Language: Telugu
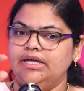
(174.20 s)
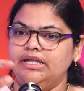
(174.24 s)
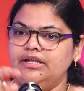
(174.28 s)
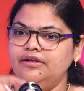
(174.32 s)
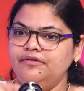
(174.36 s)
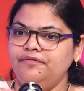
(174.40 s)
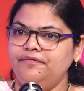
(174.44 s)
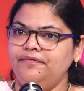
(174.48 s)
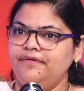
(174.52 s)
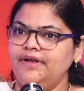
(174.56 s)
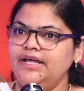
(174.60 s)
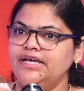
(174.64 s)

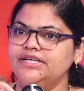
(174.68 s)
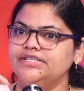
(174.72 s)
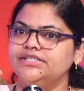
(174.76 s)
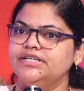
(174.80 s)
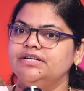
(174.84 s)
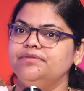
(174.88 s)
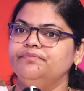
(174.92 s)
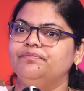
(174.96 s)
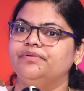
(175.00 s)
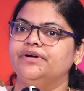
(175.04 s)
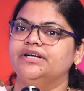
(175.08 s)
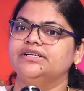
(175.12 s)

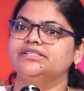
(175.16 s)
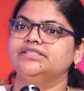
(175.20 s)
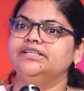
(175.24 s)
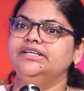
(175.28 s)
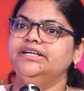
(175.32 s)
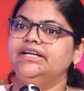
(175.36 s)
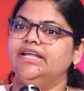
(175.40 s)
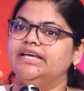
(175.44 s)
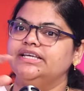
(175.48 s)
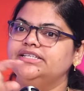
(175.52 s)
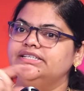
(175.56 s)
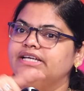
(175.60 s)
ఇన్ఫ్లేషన్
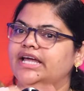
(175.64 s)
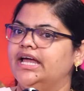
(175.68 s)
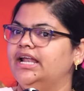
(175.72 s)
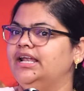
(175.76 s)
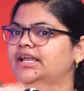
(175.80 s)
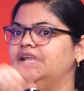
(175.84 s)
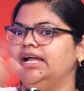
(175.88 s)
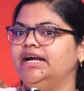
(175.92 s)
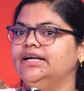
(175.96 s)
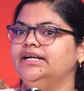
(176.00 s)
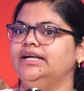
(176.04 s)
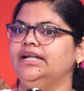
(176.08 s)
పర్సంటేజ్కి
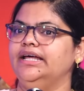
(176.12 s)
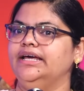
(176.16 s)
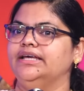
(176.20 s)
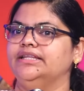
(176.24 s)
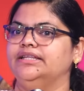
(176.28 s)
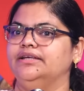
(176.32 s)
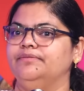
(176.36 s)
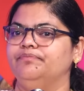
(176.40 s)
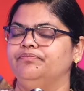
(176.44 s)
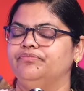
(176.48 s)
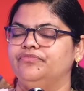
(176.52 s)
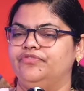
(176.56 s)
వెళ్ళట్లే
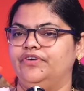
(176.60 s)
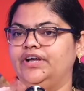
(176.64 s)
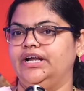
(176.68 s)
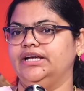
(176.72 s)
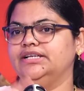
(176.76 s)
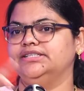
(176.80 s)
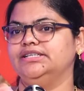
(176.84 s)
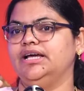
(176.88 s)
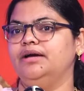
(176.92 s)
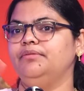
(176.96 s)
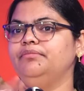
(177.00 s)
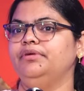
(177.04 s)
ఇది ఫర్
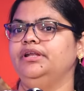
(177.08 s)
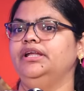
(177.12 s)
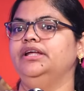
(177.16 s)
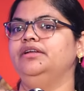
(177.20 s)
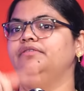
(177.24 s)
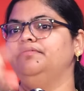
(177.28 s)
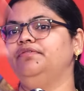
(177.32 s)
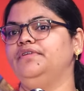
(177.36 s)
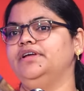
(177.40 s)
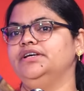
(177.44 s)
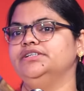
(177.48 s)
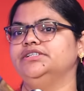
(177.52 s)
ఎగ్జాంపుల్
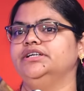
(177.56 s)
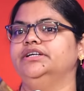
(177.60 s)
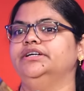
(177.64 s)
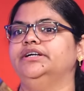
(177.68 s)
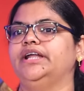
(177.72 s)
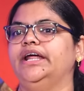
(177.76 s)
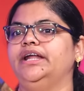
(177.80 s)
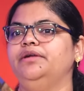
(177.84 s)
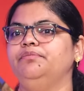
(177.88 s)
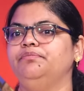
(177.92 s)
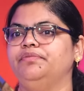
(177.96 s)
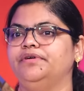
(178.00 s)
ఇన్ఫ్లేషన్
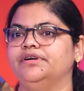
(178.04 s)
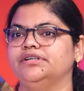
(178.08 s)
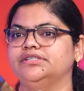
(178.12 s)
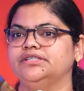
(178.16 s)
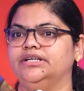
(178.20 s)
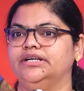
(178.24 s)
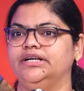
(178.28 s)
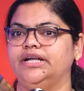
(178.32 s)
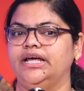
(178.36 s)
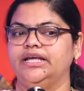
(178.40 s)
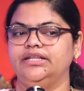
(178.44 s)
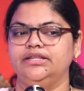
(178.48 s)
టెన్
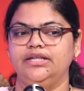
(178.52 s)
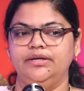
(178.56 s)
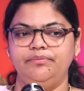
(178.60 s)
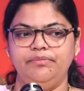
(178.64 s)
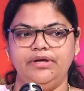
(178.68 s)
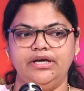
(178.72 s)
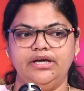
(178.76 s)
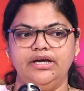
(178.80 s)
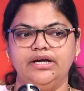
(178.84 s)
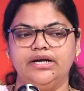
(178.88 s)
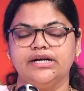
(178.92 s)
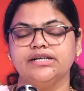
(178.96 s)
పర్సెంట్ అయితే
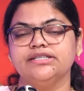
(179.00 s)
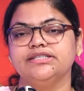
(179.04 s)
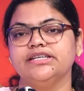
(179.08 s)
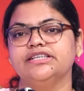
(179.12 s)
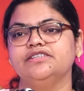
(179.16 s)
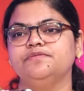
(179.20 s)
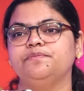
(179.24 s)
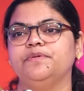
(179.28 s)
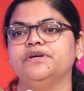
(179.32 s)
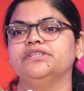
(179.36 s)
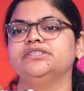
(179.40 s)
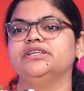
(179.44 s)
మీకు ఇక్కడ
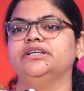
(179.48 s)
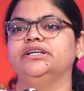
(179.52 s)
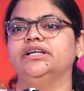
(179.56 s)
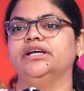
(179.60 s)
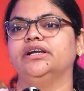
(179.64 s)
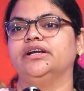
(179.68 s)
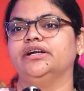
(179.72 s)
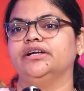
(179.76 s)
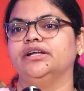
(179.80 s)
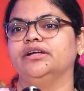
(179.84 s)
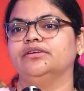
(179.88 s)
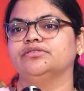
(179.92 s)
సిక్స్ పర్సెంటే
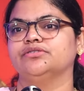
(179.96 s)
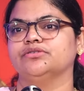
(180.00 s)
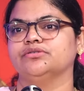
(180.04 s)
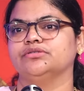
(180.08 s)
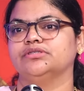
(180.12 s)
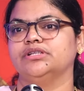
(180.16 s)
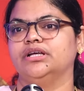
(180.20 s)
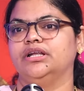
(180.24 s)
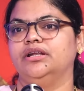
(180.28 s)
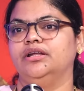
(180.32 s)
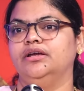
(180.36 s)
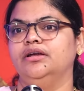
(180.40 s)
రిటర్న్స్
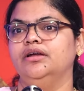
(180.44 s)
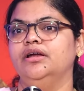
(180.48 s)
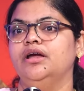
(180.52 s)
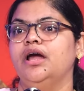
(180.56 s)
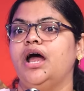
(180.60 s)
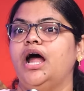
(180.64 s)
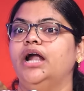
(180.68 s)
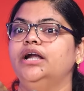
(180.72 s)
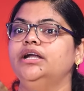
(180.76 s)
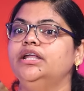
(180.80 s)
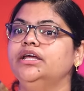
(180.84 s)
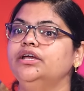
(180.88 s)
వస్తాయి
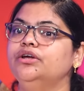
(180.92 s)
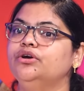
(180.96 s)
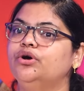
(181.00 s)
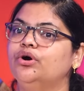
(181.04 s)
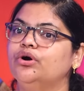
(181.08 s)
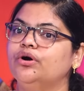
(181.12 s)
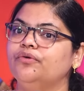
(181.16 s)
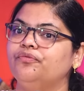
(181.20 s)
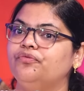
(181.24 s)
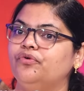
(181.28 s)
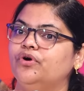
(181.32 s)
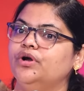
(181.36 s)
అంటే
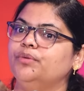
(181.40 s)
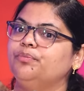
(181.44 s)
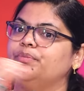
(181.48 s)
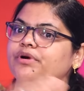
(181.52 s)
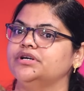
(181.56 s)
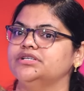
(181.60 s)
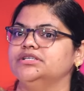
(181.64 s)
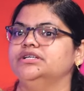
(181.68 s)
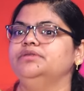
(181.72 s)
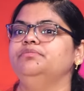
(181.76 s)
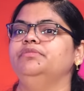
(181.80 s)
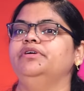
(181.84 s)
ఇంకొక ఫోర్
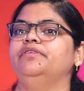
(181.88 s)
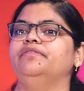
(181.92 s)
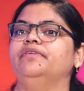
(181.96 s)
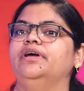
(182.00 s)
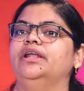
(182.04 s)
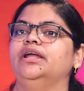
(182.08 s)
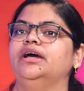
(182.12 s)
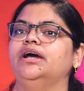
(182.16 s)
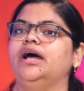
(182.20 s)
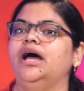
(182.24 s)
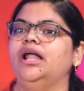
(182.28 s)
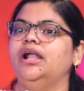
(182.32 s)
పర్సెంట్ మీరు
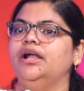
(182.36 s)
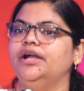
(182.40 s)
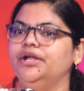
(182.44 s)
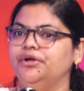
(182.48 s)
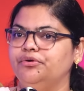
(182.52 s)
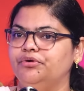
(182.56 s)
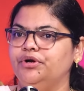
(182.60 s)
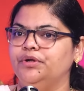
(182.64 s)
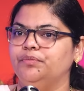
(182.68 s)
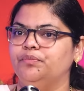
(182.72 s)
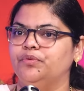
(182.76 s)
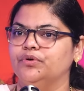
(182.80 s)
వెనకాలనే
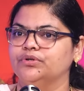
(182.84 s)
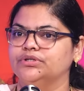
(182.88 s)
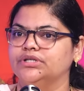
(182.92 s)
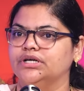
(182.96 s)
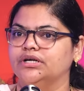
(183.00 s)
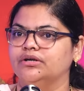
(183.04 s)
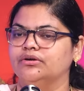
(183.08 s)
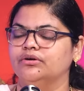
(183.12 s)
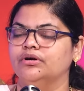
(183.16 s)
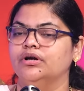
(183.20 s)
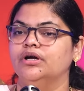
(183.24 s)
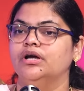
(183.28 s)

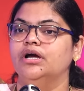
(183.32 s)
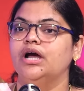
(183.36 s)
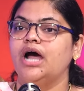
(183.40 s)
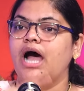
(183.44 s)
ఉండిపోతారు